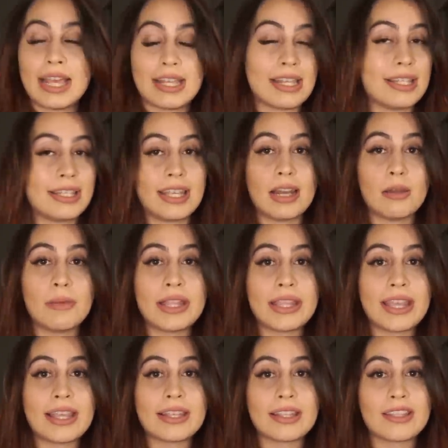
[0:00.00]

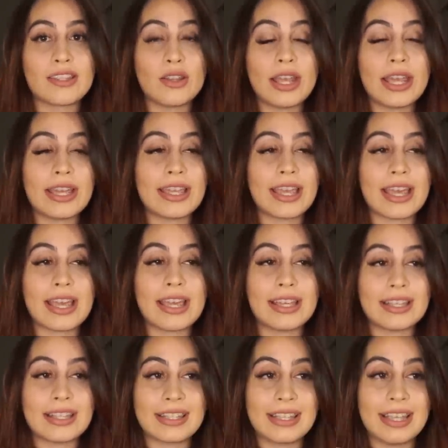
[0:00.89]
esencialmente diciéndole
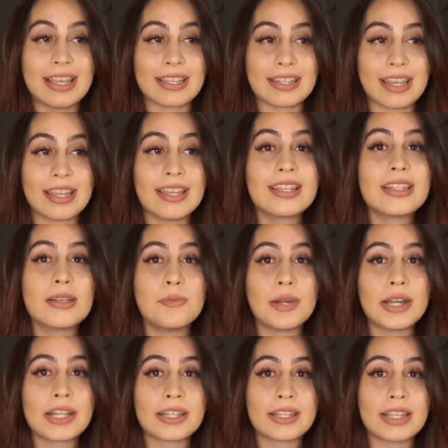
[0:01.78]
que si ella
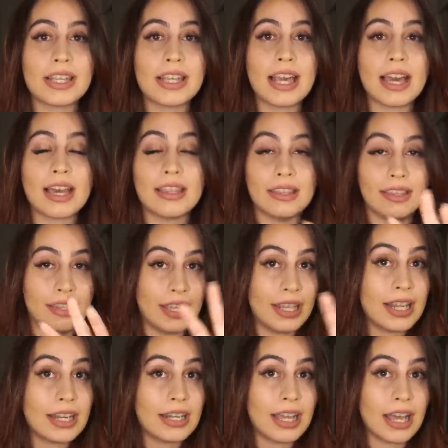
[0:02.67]
desaparecía
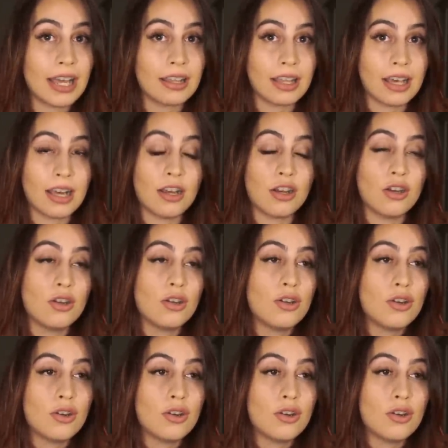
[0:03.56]
de la nada